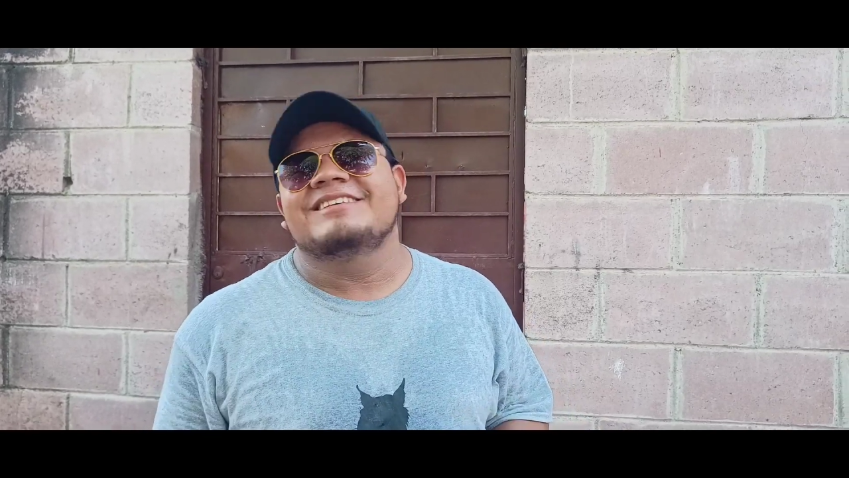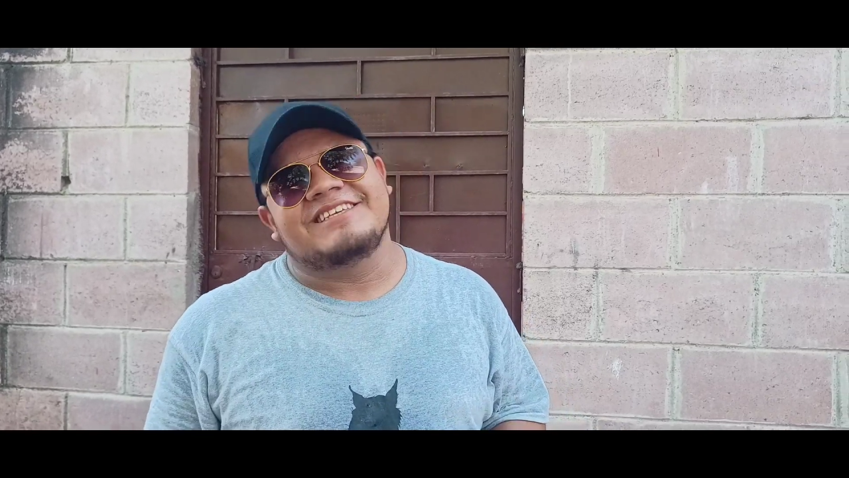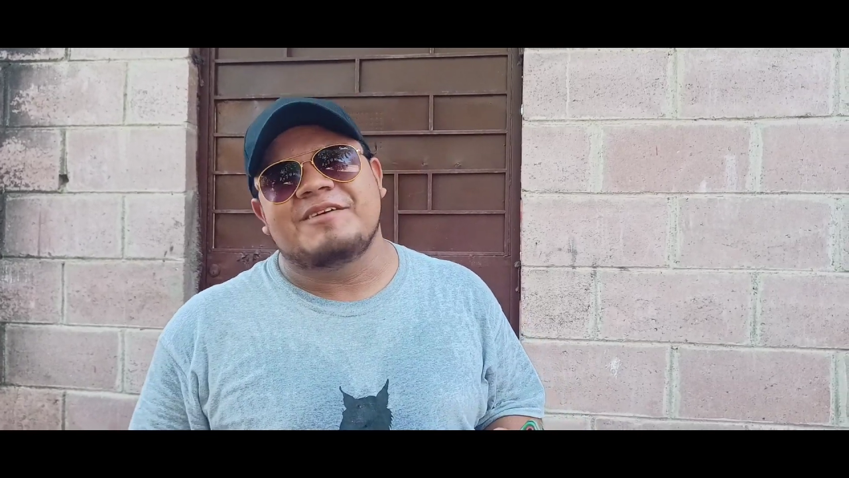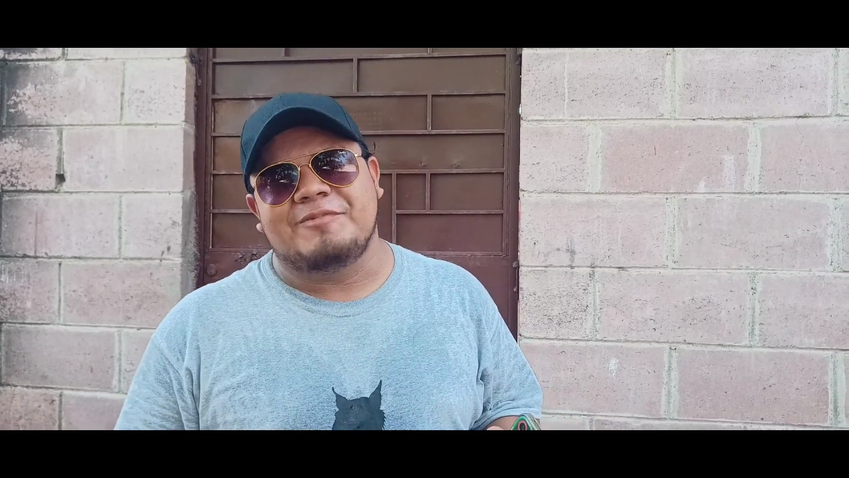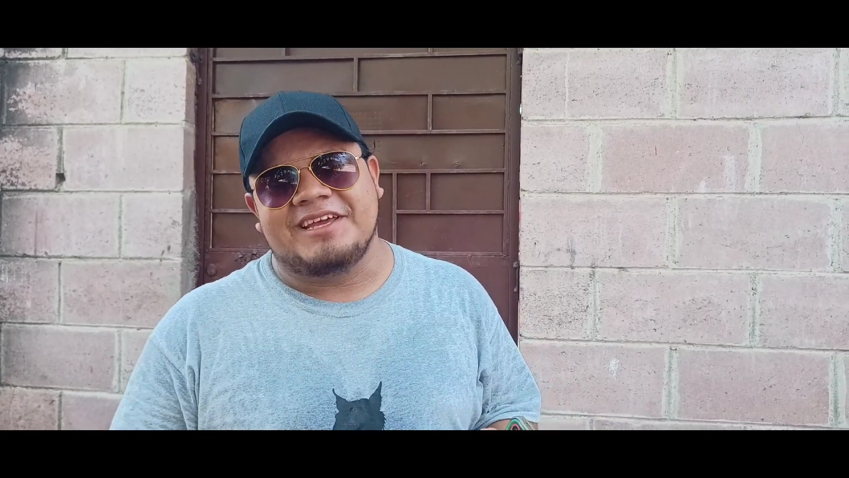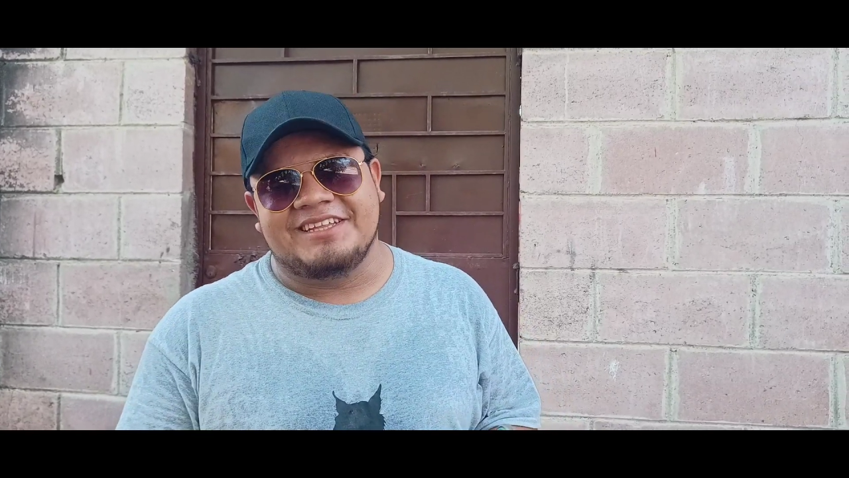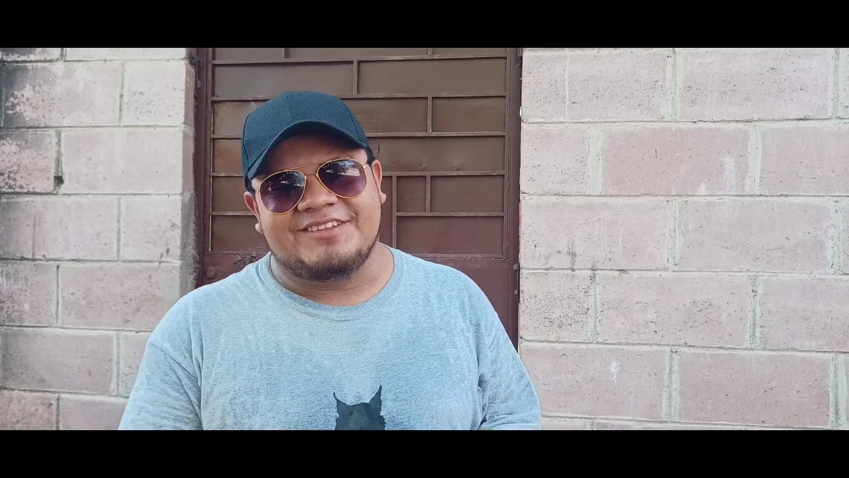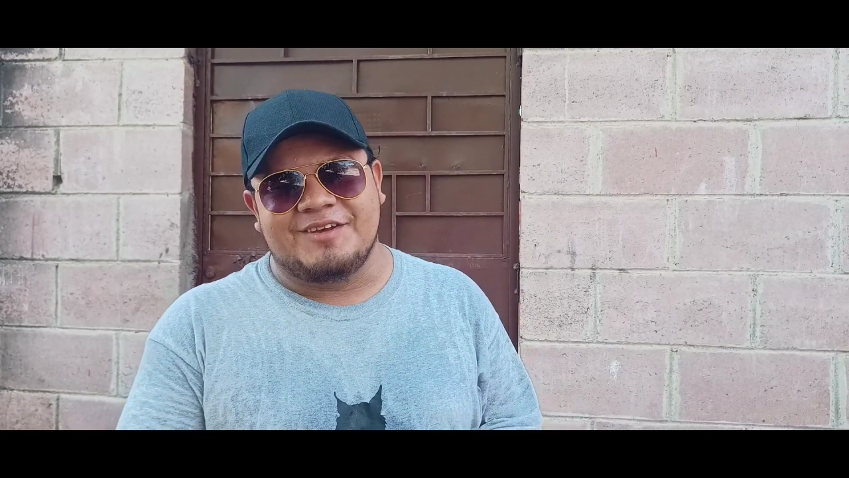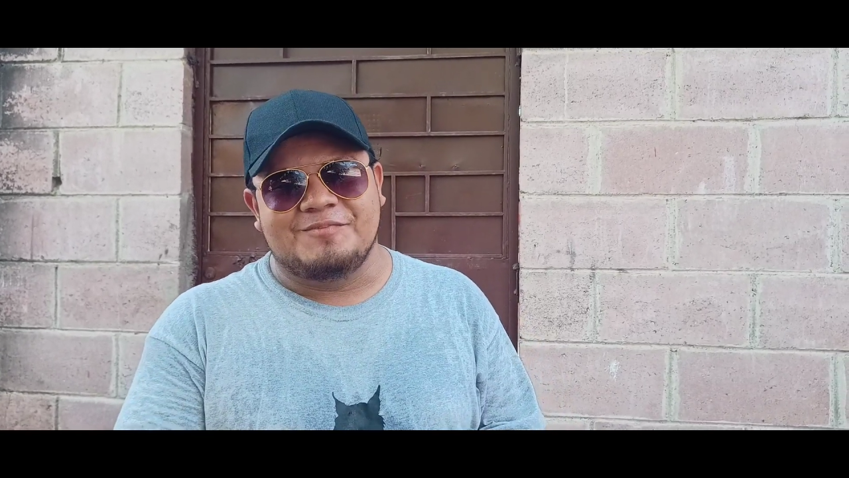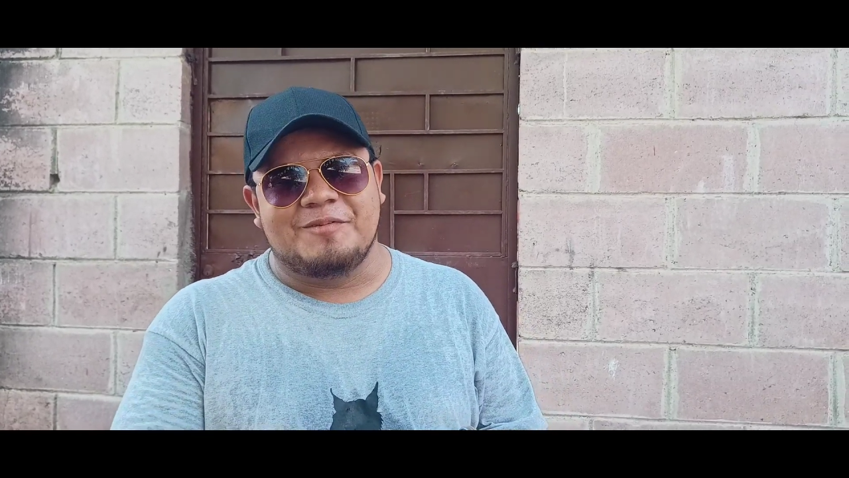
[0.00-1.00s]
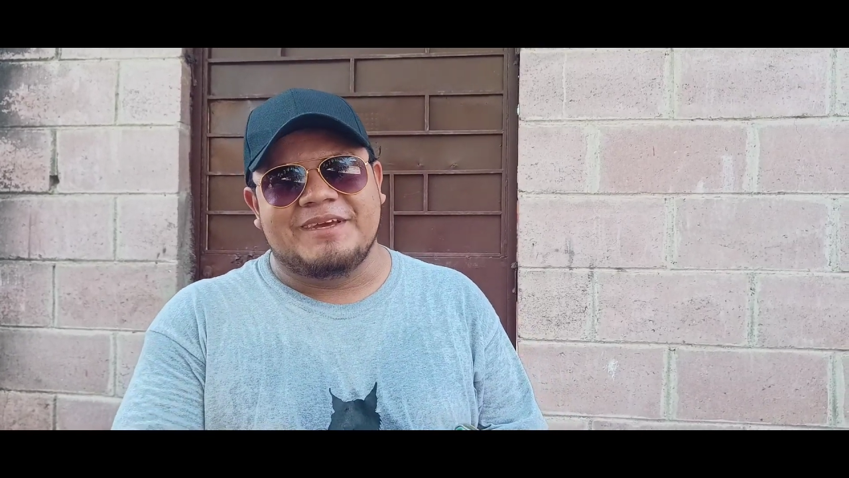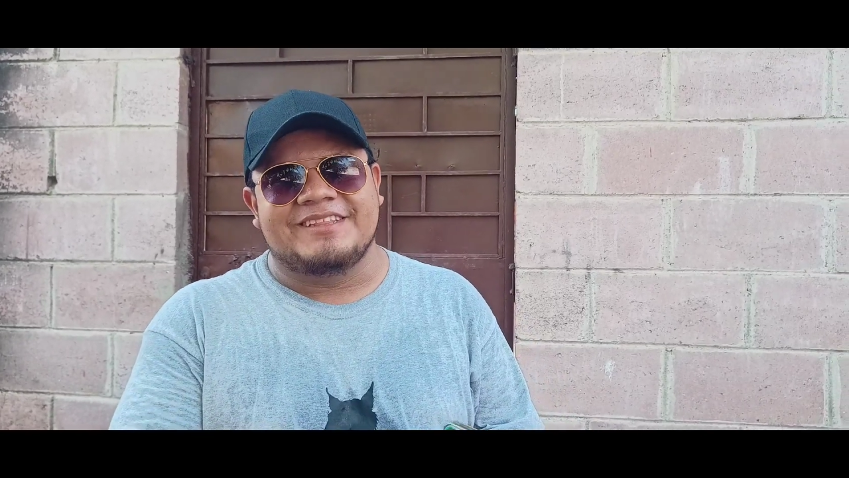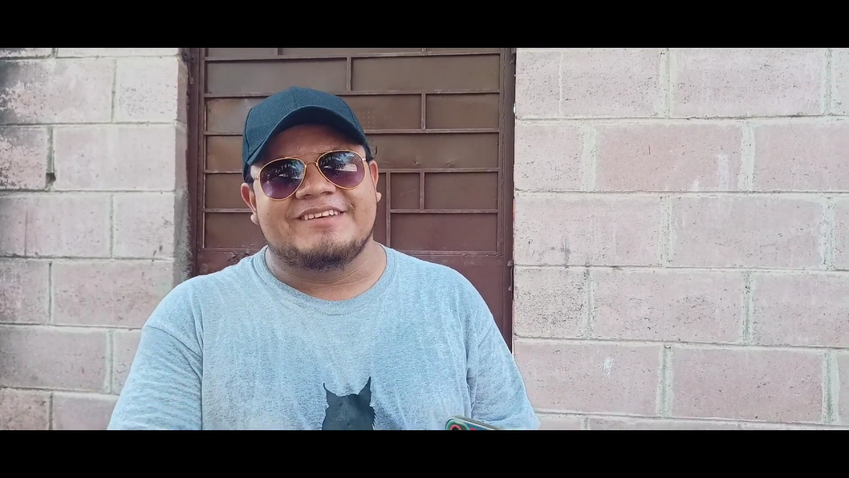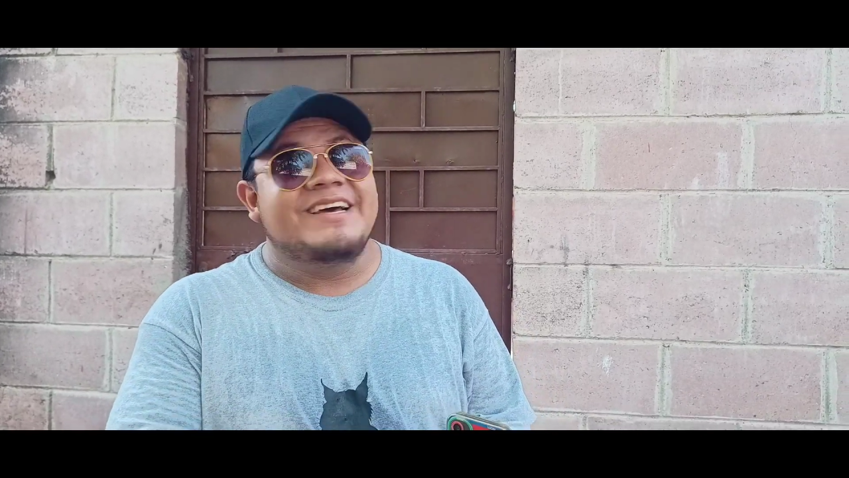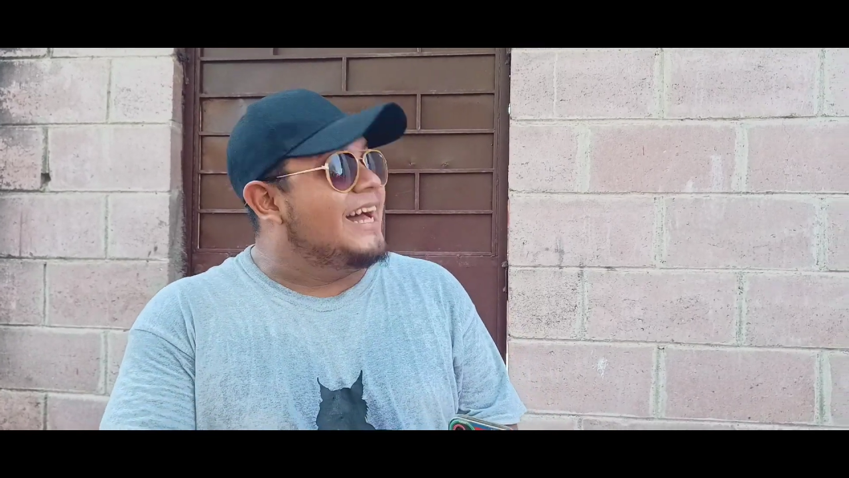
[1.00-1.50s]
siempre hay en todo el momento.